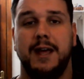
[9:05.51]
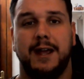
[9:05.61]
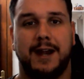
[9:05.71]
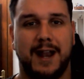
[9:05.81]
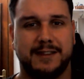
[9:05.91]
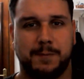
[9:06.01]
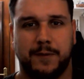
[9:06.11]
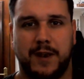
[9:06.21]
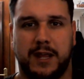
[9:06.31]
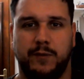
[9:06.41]
Gracias por
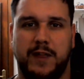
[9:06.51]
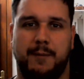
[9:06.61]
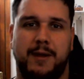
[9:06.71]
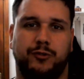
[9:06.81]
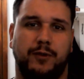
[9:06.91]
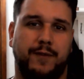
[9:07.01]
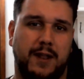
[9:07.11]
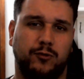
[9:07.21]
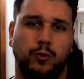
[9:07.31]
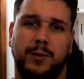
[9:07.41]
estar aquí un día más, yo soy
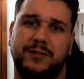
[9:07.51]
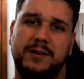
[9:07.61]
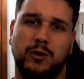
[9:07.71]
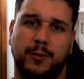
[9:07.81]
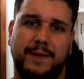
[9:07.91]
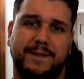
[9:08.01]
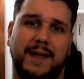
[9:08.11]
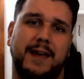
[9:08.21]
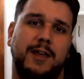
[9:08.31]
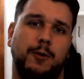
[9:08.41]
Fran subversivo
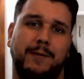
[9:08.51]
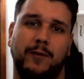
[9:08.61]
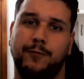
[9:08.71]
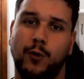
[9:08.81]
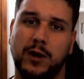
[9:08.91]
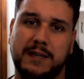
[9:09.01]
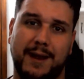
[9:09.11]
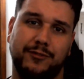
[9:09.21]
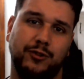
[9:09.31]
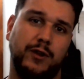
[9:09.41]
90 y os mando un fuerte
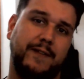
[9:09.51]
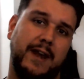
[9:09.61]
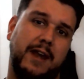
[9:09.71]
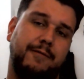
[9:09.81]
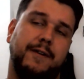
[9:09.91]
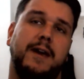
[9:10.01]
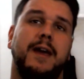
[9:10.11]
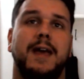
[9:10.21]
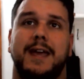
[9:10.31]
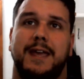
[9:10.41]
abrazo desde Tenerife,
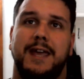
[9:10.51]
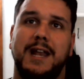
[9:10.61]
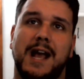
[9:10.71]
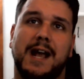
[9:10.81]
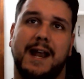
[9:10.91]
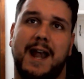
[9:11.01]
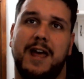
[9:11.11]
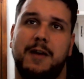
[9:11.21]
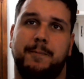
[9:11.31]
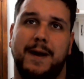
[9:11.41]
Islas
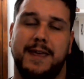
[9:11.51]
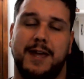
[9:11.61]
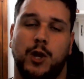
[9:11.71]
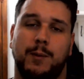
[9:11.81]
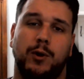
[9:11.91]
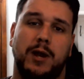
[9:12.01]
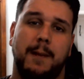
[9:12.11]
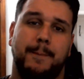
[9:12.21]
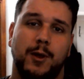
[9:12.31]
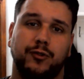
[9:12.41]
Canarias, España. Nos vemos en
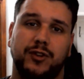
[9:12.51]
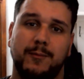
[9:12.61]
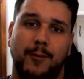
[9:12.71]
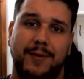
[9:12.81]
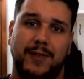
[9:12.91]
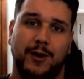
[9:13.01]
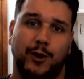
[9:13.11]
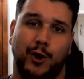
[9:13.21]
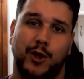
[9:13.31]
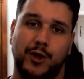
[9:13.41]
el próximo
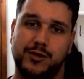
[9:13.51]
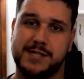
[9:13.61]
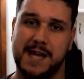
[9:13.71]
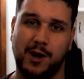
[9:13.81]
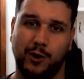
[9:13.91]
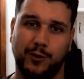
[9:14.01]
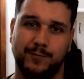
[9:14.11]
vídeo. ¡Chao!